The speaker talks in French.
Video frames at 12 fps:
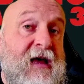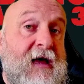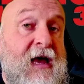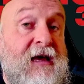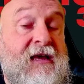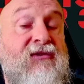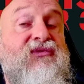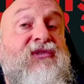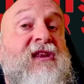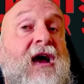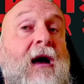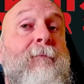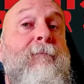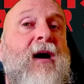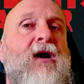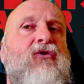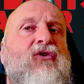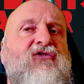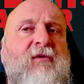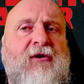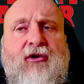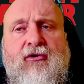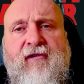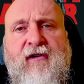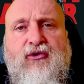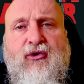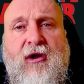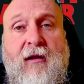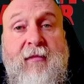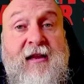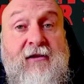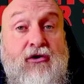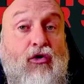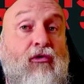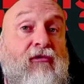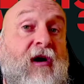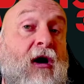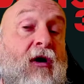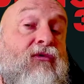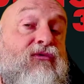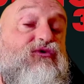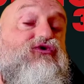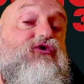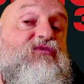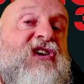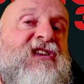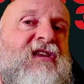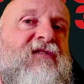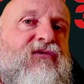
et qui finira malheureusement dans le ventre de la bête que l'on verra en vue subjective